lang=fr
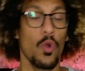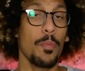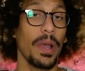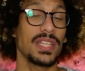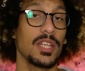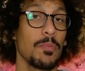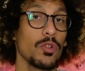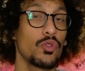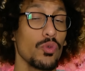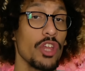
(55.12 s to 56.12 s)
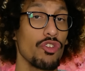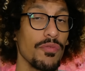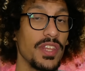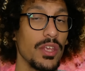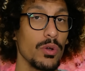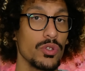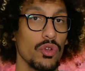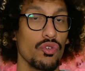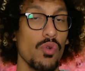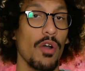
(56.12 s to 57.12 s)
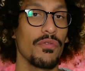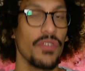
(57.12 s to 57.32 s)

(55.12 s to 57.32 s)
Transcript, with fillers: où pratiquement tous les jeux vidéo se jouent en